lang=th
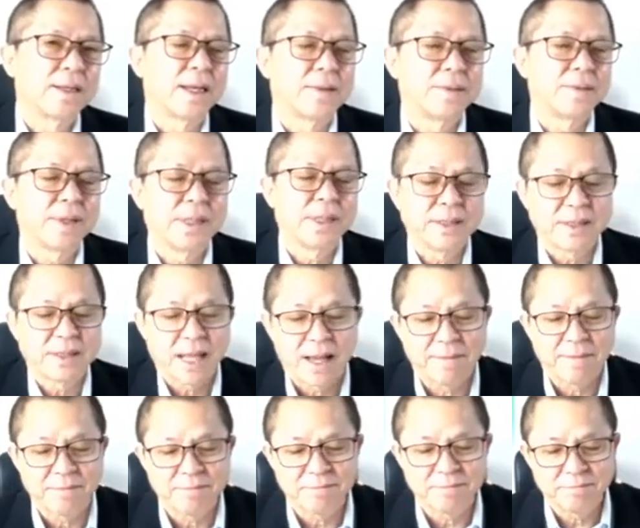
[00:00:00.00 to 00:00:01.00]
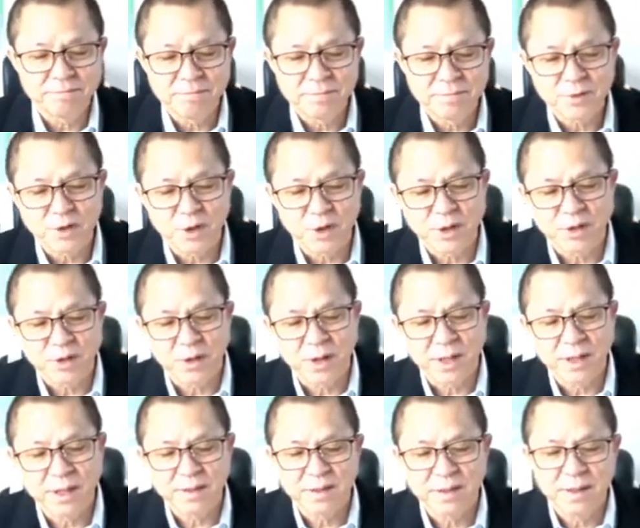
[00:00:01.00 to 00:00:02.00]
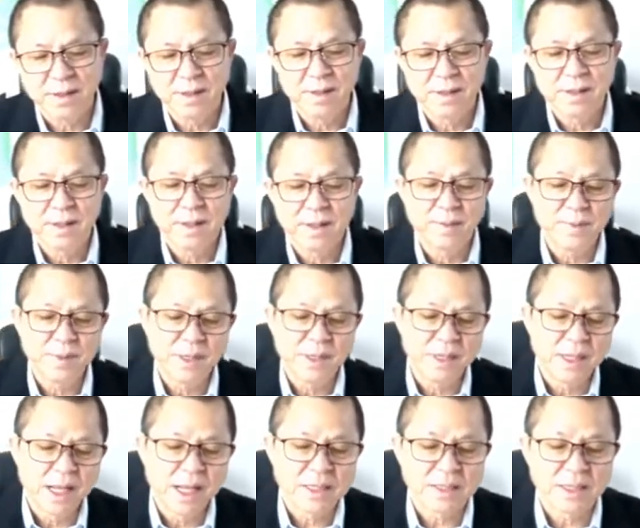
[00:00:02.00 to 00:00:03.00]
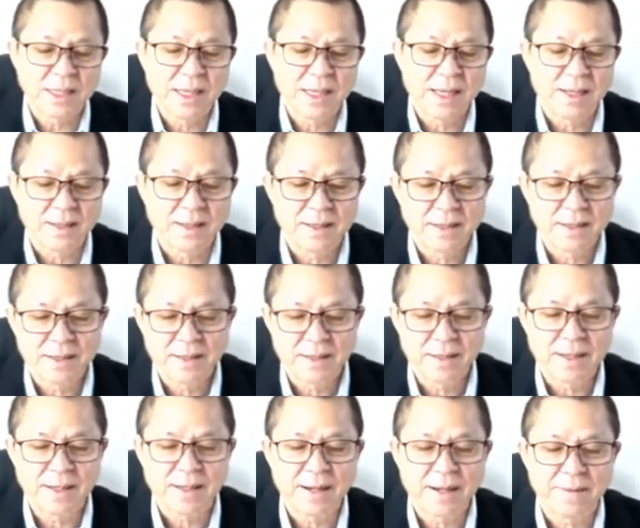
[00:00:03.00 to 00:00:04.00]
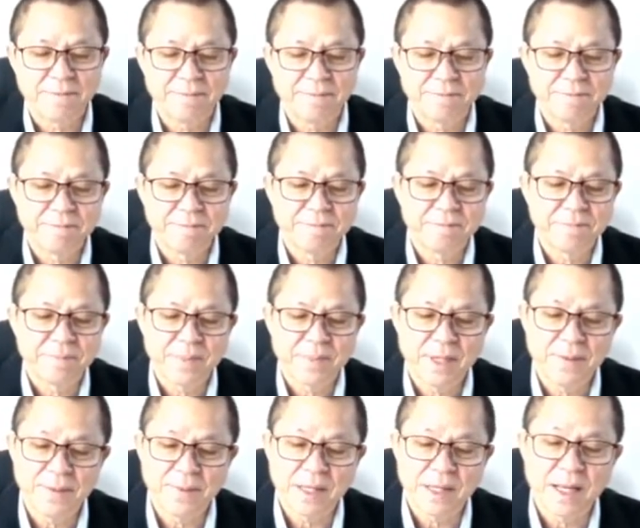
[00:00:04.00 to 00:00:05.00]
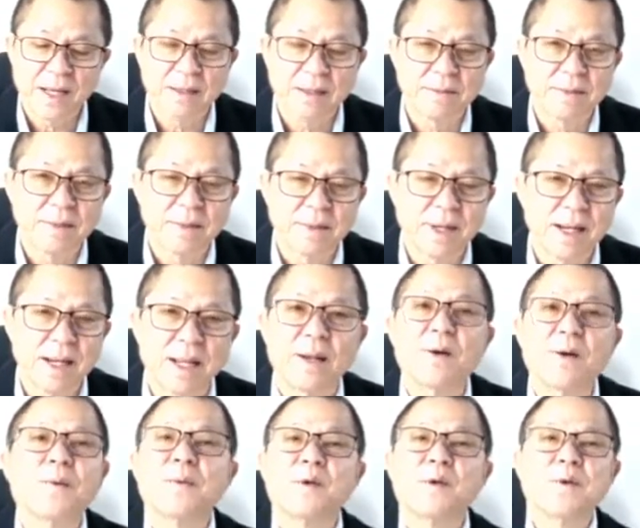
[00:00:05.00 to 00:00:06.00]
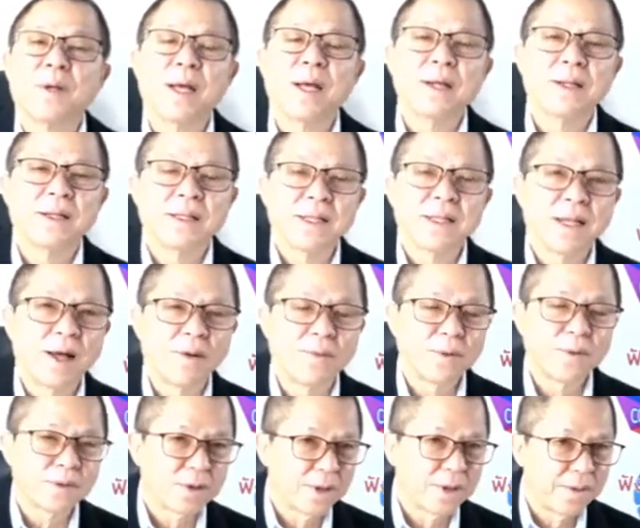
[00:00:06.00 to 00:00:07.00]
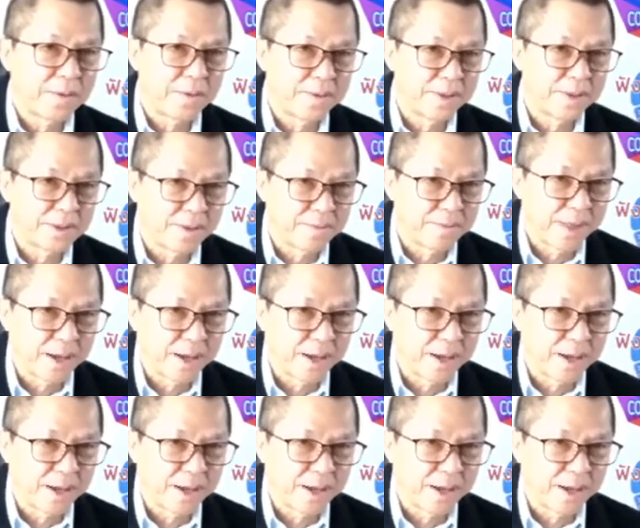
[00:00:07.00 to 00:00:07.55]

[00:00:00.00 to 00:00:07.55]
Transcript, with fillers: คุณสถิตบอกอาจารย์สถิตบอกเรื่องเล่ารับรุนถูกใจมากคิดถึงพระองค์ท่านอยู่ในใจเสมอผมจะบอกอะไรให้นะผมนั้นเป็นคนบ่อน้ำตาตื้น